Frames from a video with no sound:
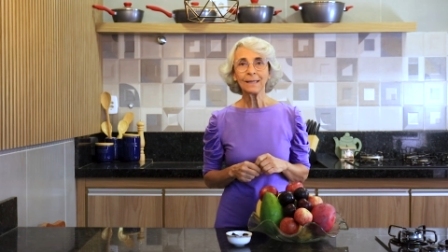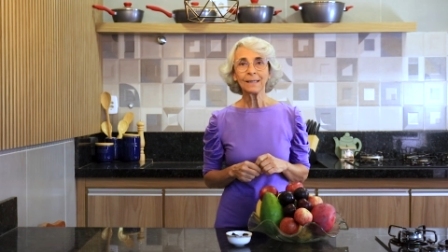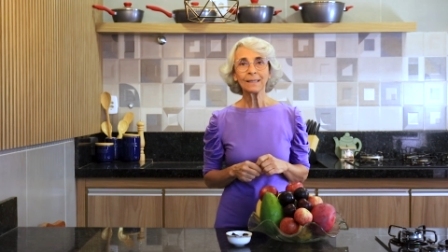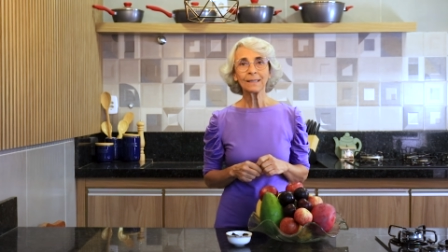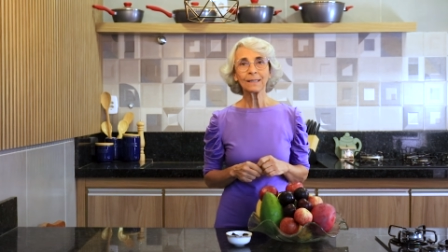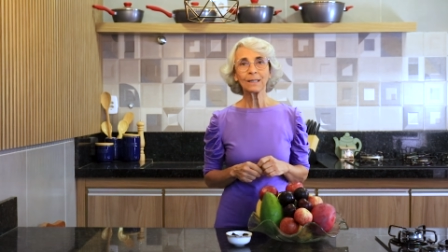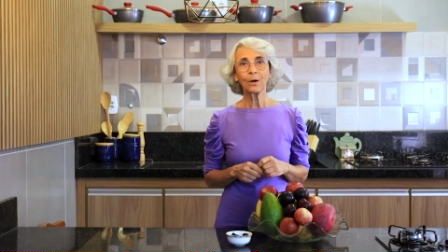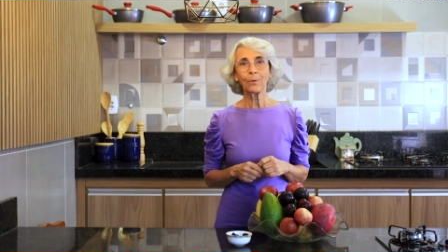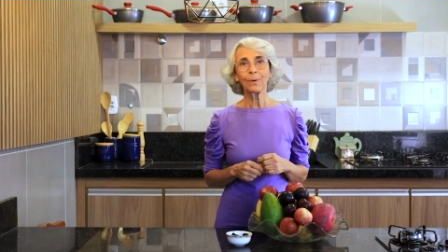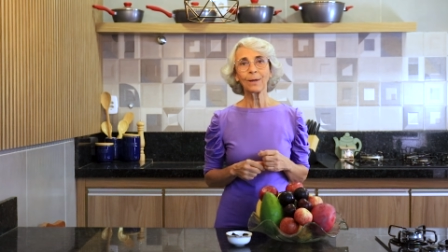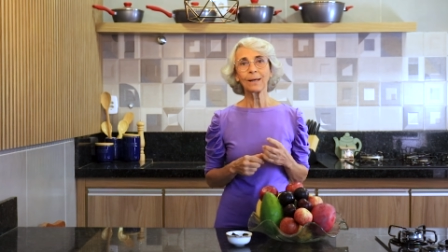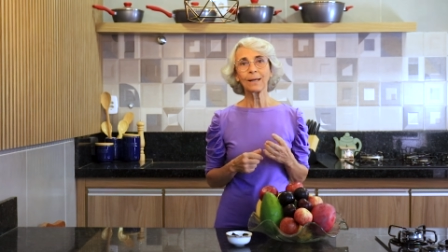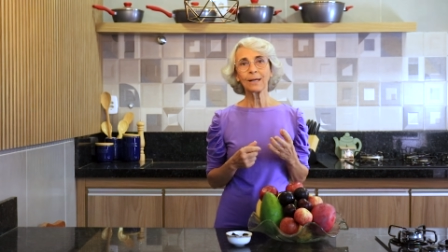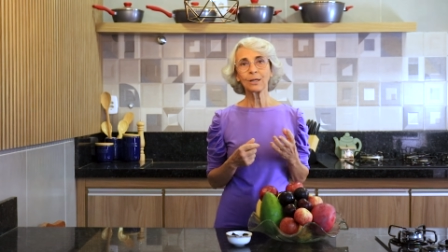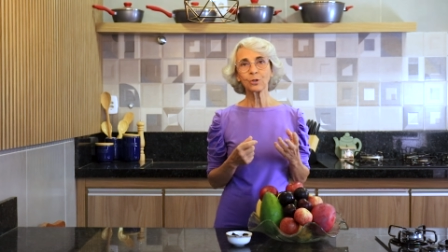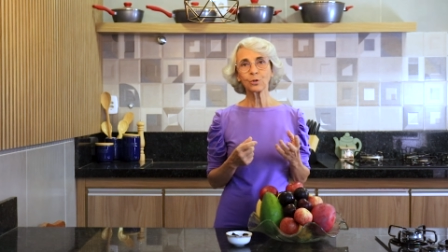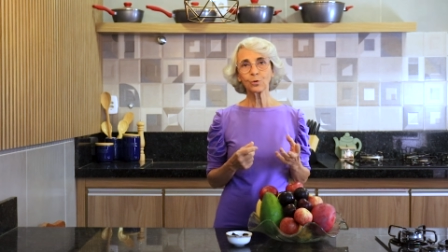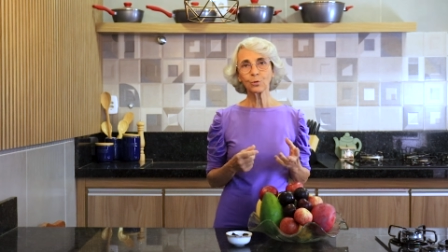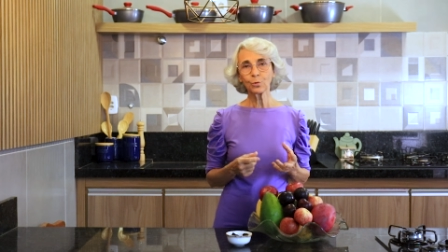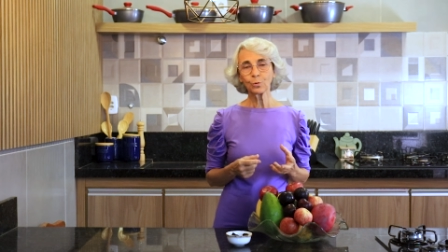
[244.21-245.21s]
Então,
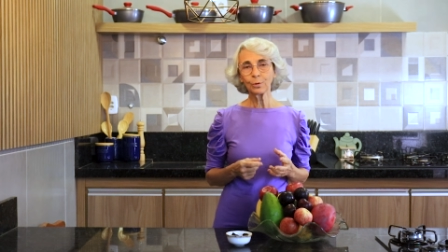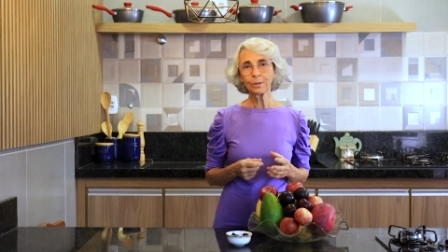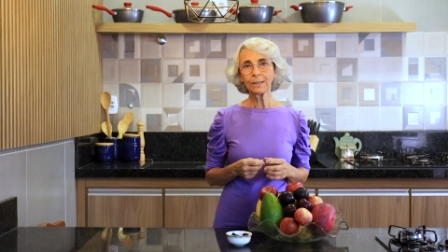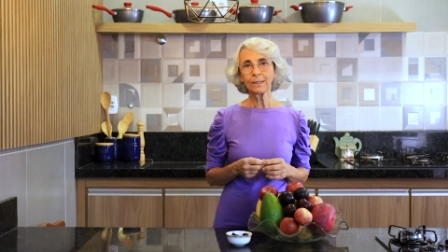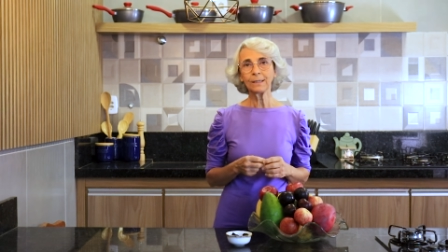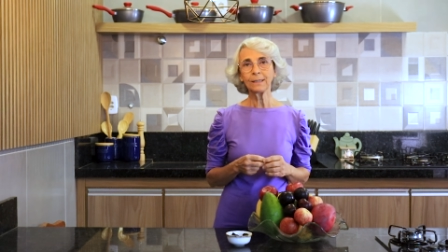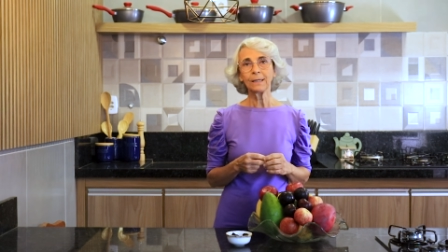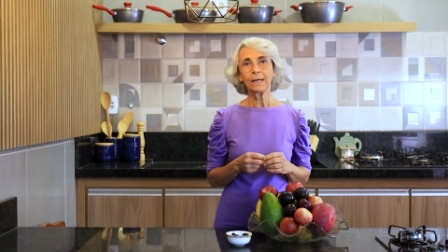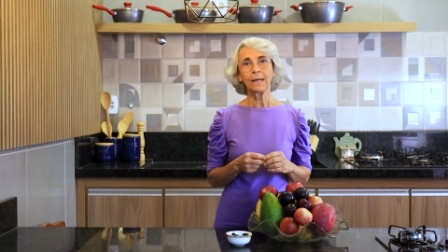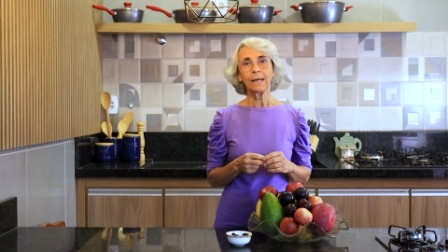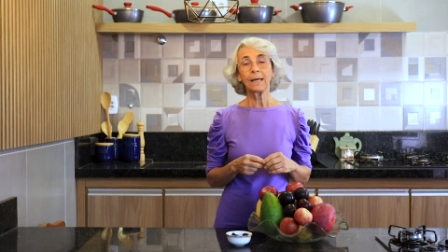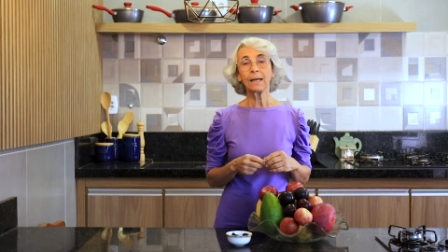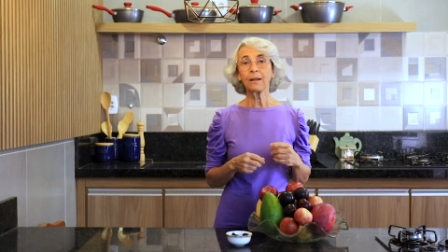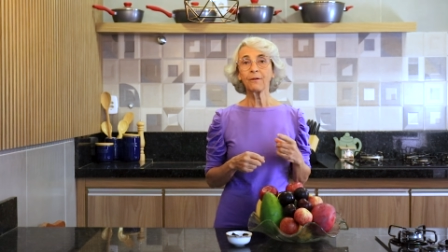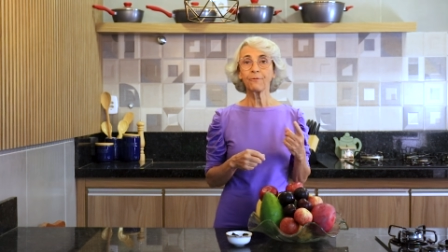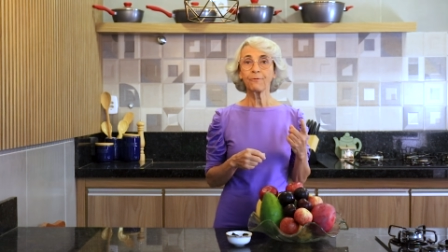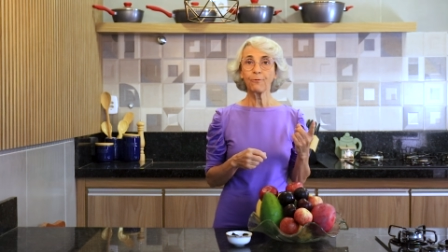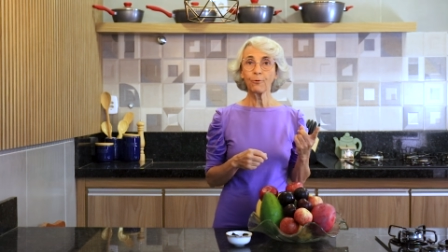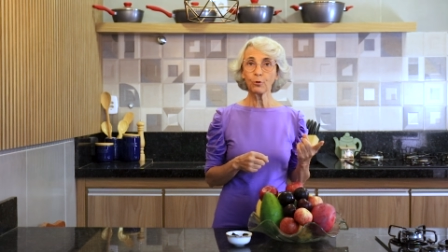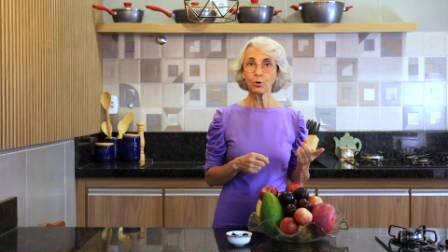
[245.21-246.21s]
ela ajuda,
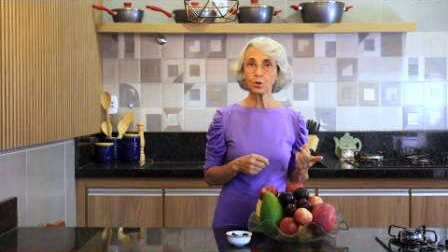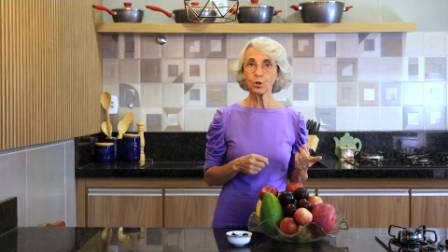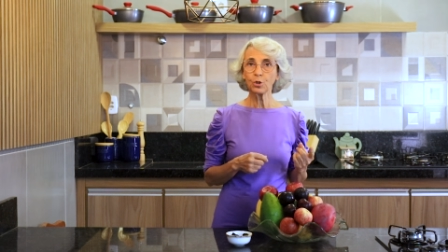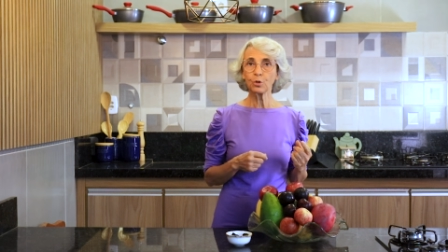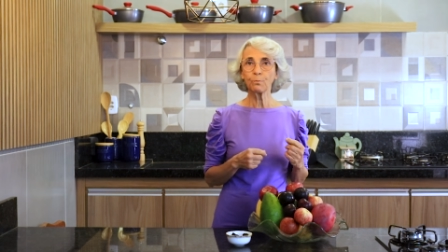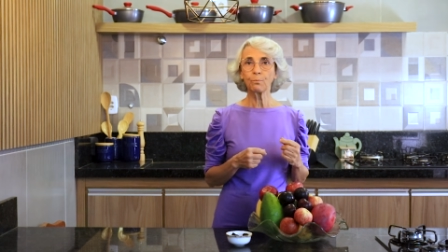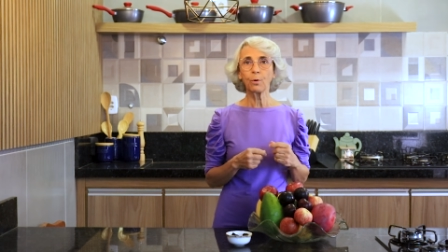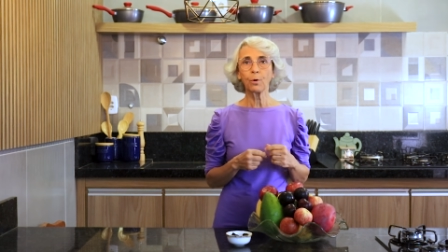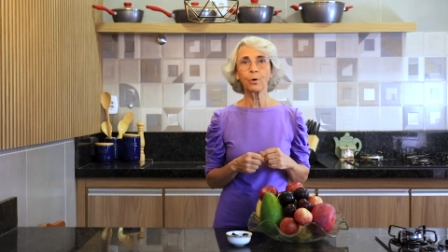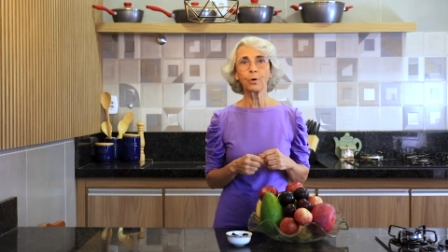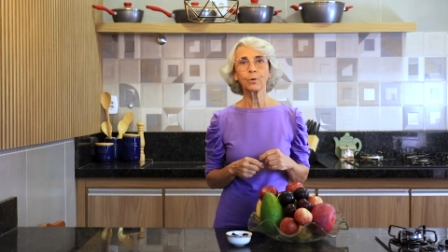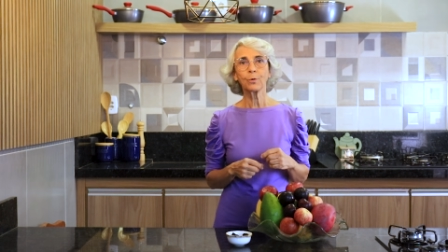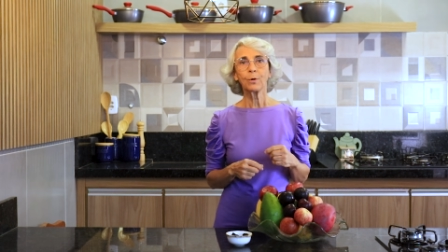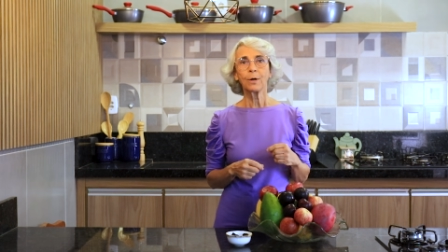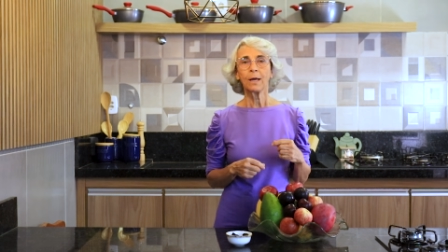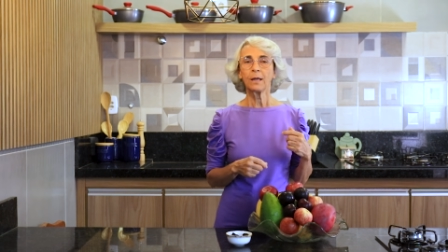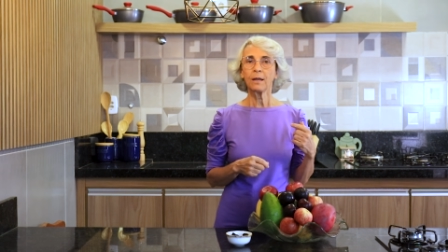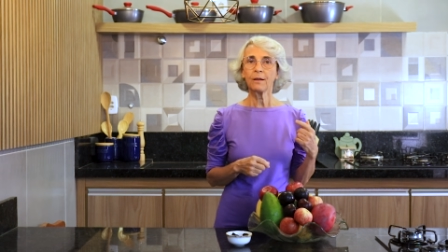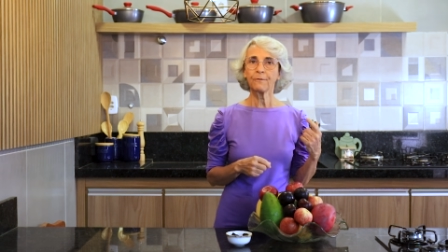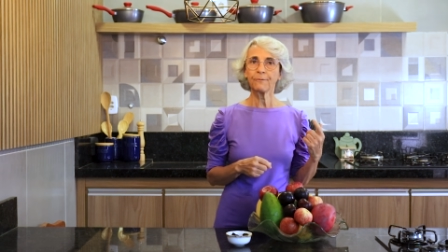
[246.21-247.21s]
ela é fonte de boro,
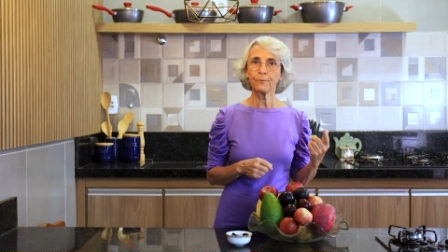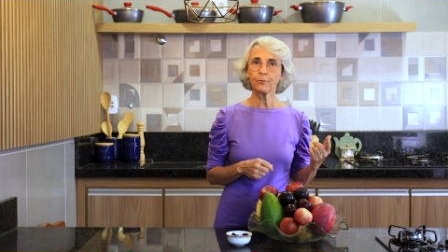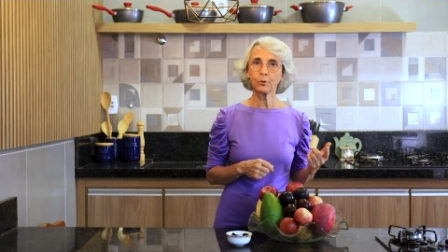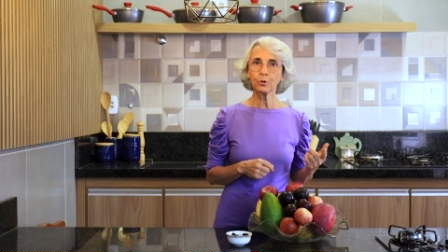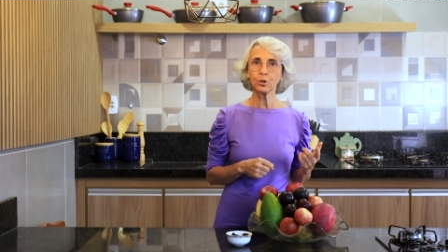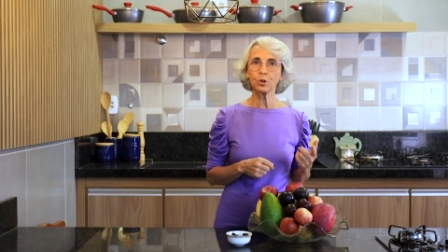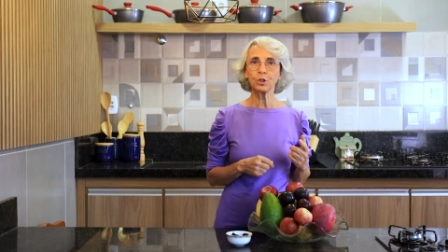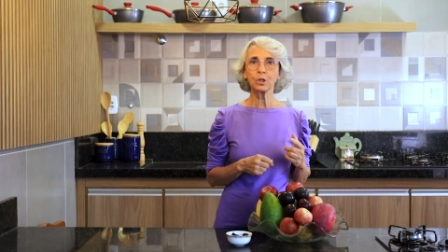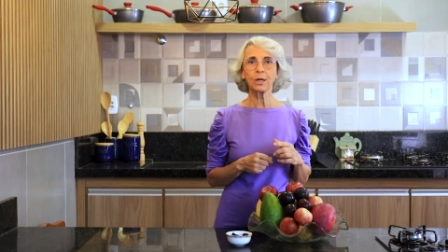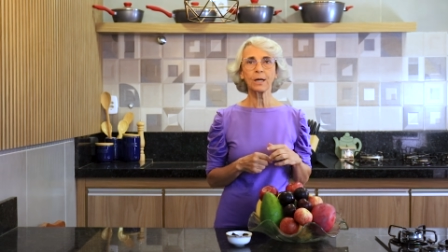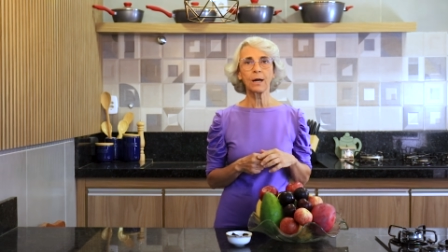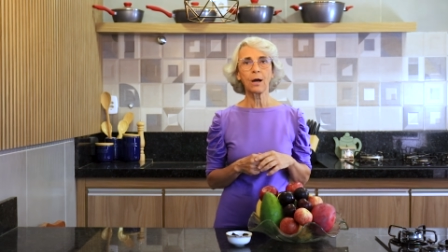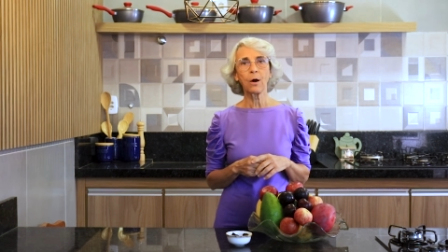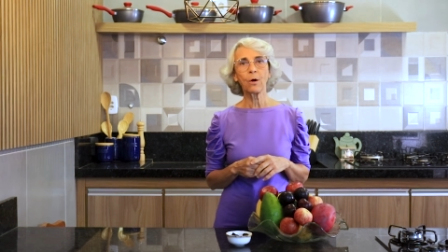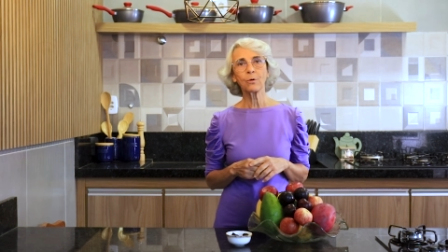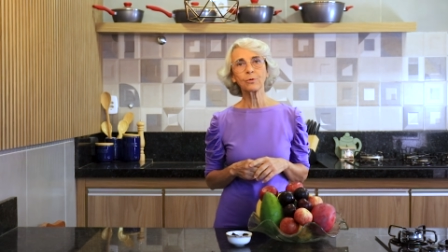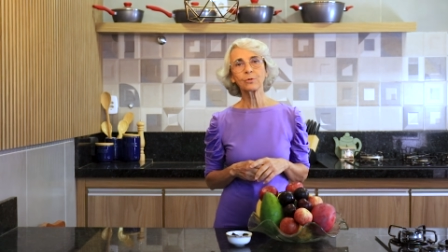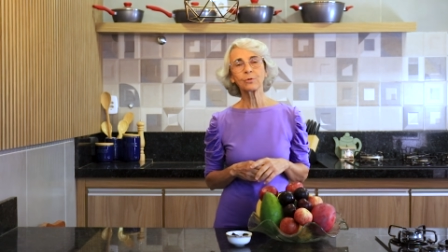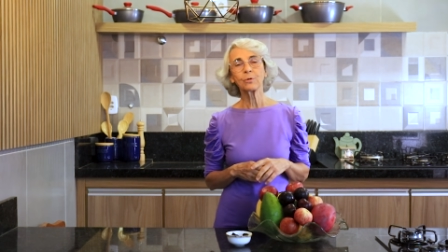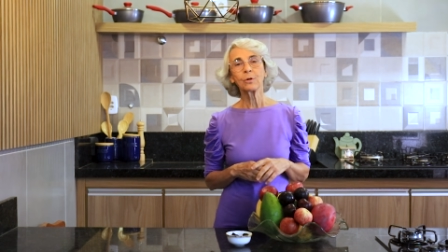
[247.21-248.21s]
ela é fonte de
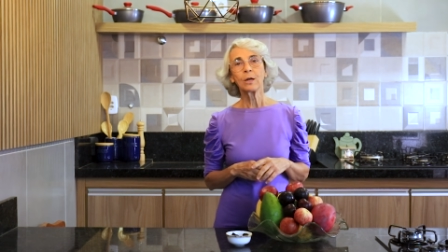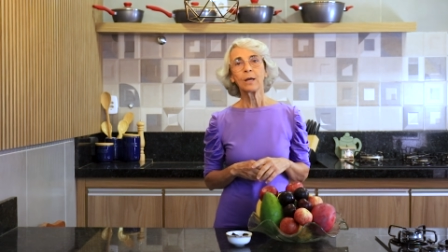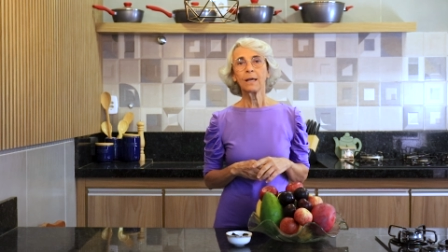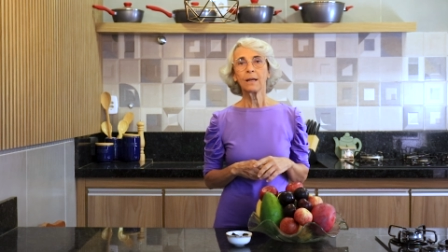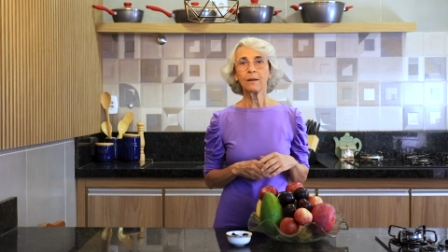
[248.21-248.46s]
cálcio,